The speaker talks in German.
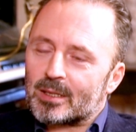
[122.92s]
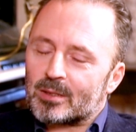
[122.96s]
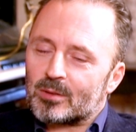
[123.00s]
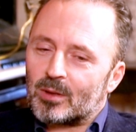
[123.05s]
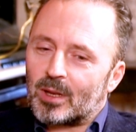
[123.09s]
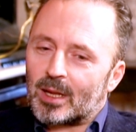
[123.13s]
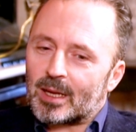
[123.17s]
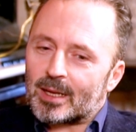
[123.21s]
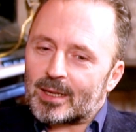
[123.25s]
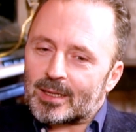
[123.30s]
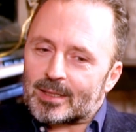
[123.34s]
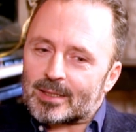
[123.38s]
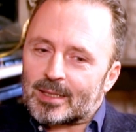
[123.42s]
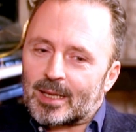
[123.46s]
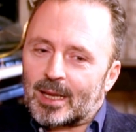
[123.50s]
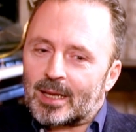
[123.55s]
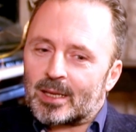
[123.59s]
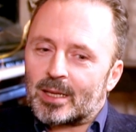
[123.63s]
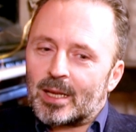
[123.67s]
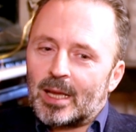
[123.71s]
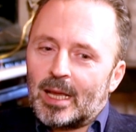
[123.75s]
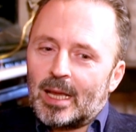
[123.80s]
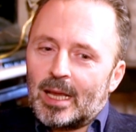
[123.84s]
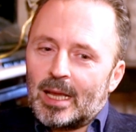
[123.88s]
nach so langer
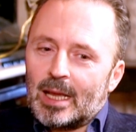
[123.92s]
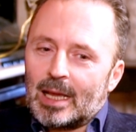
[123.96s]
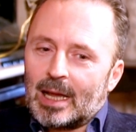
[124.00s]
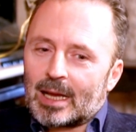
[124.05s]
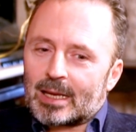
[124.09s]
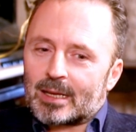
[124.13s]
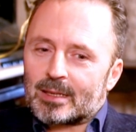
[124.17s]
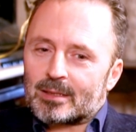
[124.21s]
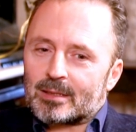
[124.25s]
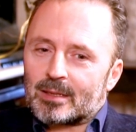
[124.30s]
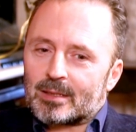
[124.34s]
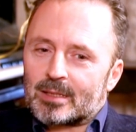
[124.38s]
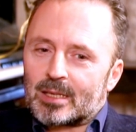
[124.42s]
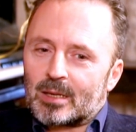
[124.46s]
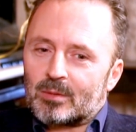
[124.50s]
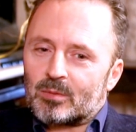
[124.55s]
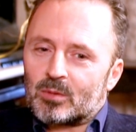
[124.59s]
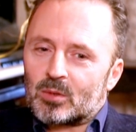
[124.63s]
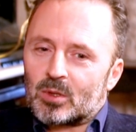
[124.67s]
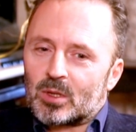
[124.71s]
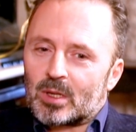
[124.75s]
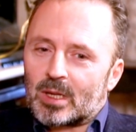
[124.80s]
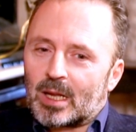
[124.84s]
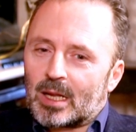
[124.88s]
Zeit. Andererseits
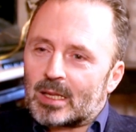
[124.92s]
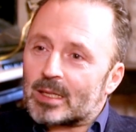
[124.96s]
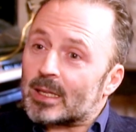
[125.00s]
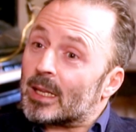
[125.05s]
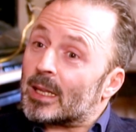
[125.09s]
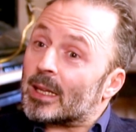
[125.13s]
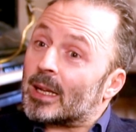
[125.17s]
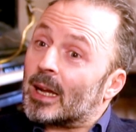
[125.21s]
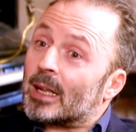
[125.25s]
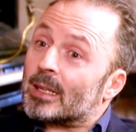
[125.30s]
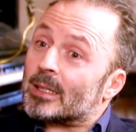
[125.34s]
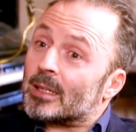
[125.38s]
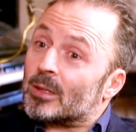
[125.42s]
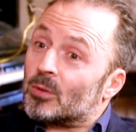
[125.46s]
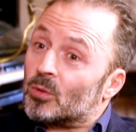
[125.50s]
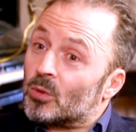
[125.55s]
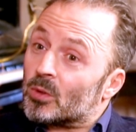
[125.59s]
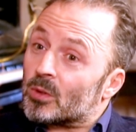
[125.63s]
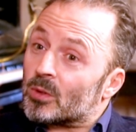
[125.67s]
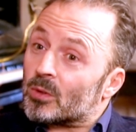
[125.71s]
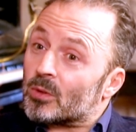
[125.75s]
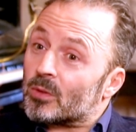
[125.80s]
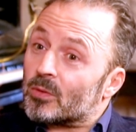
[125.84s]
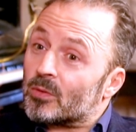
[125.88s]
haben wir eine ganz elegante
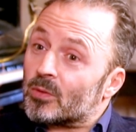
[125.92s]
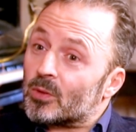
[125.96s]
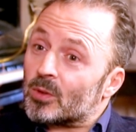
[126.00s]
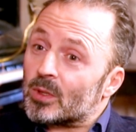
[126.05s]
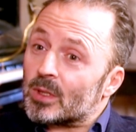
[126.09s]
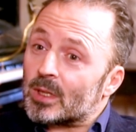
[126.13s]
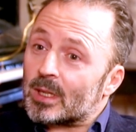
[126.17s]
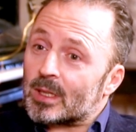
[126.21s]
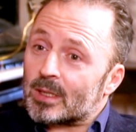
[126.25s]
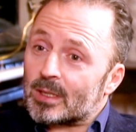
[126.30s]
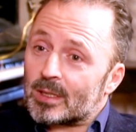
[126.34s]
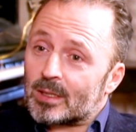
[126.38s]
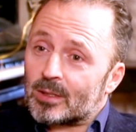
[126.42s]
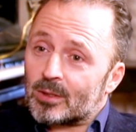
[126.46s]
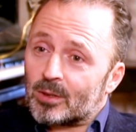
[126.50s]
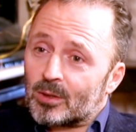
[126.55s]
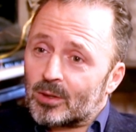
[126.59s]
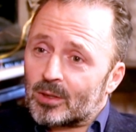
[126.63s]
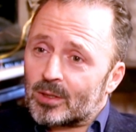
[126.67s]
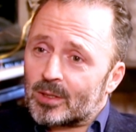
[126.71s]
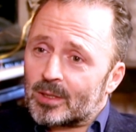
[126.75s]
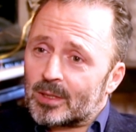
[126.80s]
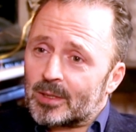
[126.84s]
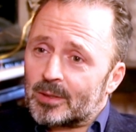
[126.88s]
Lösung gefunden, dass ich
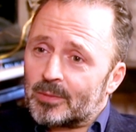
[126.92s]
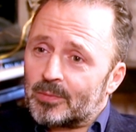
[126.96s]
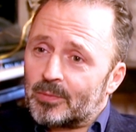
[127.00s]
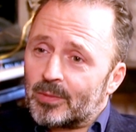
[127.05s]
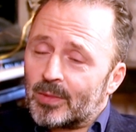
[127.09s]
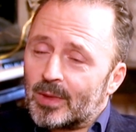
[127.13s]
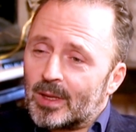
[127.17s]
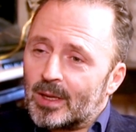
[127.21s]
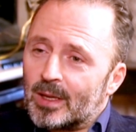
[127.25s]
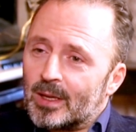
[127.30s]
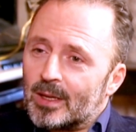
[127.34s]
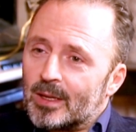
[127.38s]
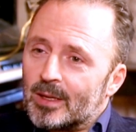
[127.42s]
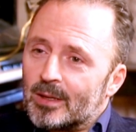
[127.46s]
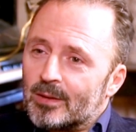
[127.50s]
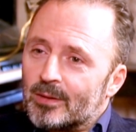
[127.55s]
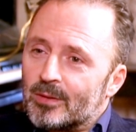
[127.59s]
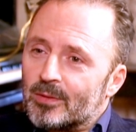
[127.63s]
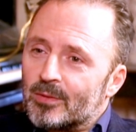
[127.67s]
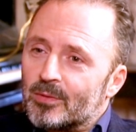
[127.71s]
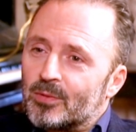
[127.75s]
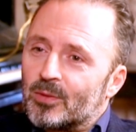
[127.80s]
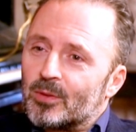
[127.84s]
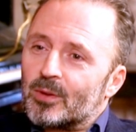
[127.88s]
dort ähm,
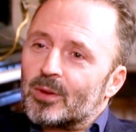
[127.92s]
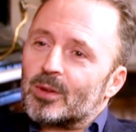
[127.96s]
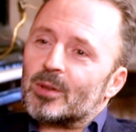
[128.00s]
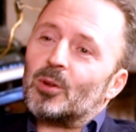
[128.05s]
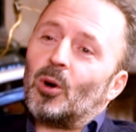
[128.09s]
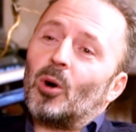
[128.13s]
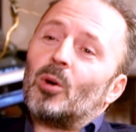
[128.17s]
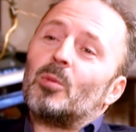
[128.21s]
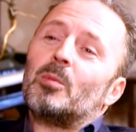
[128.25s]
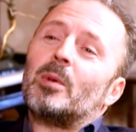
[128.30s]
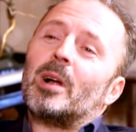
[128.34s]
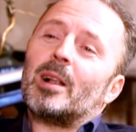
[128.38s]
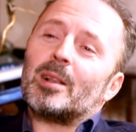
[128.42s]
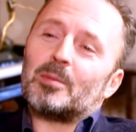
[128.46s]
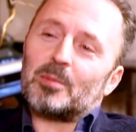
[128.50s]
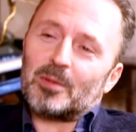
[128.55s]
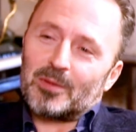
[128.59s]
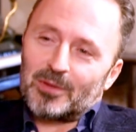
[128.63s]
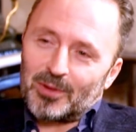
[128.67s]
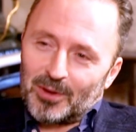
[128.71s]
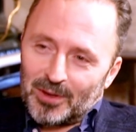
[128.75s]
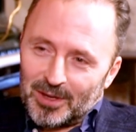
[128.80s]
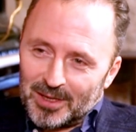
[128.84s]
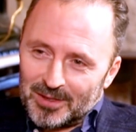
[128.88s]
nochmal
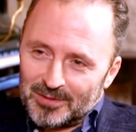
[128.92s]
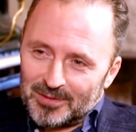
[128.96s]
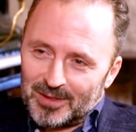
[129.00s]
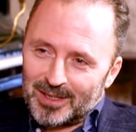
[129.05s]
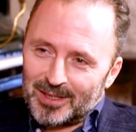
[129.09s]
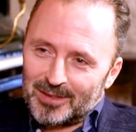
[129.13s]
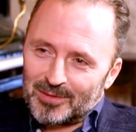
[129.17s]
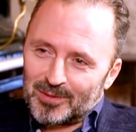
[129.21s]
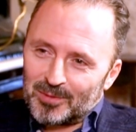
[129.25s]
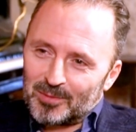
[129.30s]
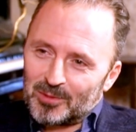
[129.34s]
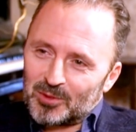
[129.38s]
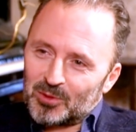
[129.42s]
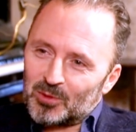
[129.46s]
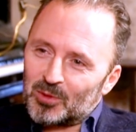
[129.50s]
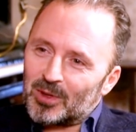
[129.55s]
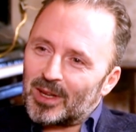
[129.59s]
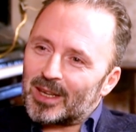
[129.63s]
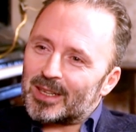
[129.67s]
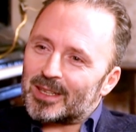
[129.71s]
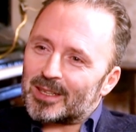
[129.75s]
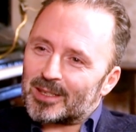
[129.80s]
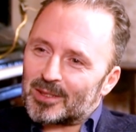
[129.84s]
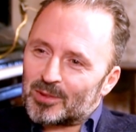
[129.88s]
befördert werde vom
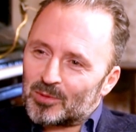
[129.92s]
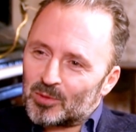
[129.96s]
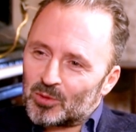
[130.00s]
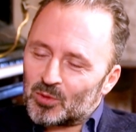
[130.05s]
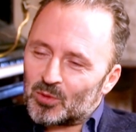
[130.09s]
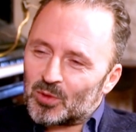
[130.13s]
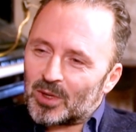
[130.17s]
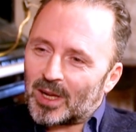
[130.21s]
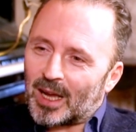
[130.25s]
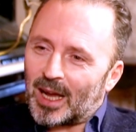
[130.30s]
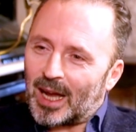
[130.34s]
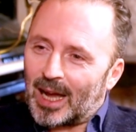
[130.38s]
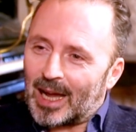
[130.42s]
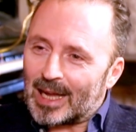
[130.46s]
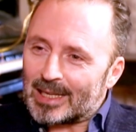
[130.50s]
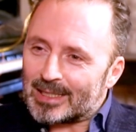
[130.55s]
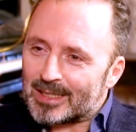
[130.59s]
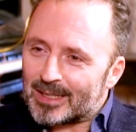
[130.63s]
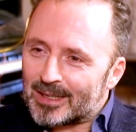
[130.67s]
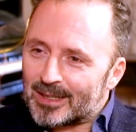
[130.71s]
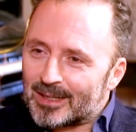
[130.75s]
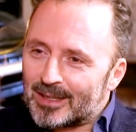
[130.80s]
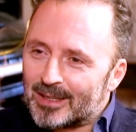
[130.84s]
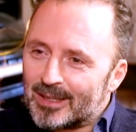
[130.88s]
Schulleiter zum
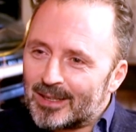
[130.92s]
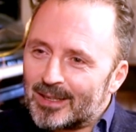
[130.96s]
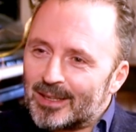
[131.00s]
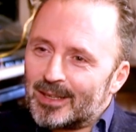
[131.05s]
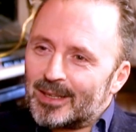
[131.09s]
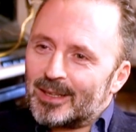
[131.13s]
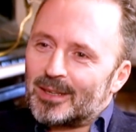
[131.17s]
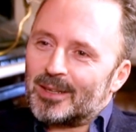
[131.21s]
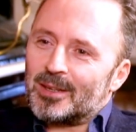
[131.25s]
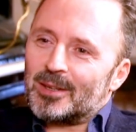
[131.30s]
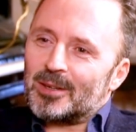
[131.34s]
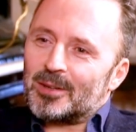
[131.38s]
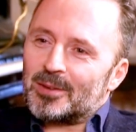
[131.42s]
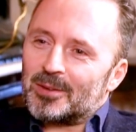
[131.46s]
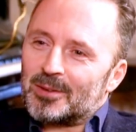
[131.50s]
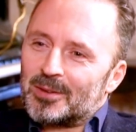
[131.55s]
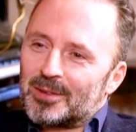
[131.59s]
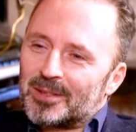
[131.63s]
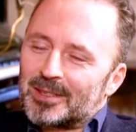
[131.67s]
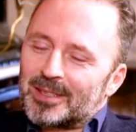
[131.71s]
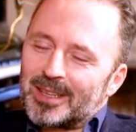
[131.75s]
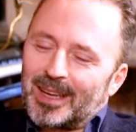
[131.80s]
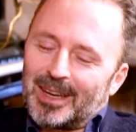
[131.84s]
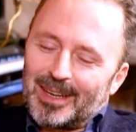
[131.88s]
Schulrat. Endlich.
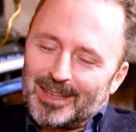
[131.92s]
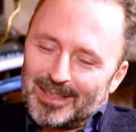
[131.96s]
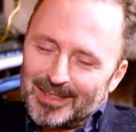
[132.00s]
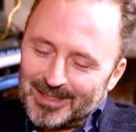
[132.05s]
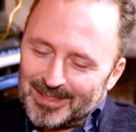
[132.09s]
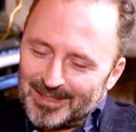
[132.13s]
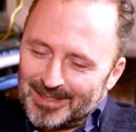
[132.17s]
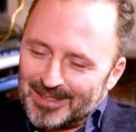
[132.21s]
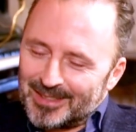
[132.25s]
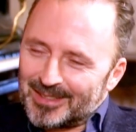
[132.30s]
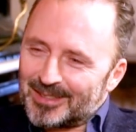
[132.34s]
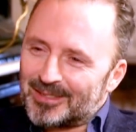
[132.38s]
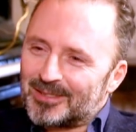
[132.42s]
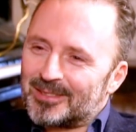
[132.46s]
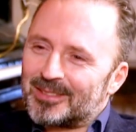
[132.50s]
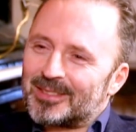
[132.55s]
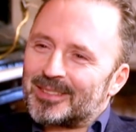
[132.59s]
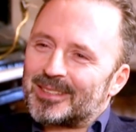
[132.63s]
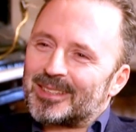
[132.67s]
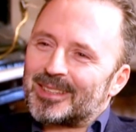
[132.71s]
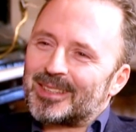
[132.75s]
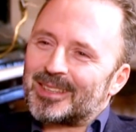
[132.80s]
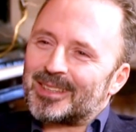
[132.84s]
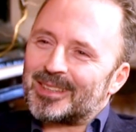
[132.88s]
Und ja,
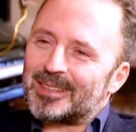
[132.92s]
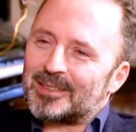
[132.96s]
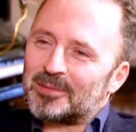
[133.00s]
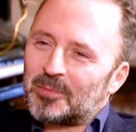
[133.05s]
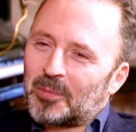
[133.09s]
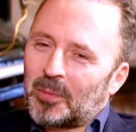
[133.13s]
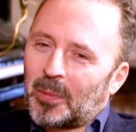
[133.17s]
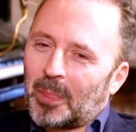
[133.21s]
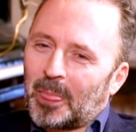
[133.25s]
und äh,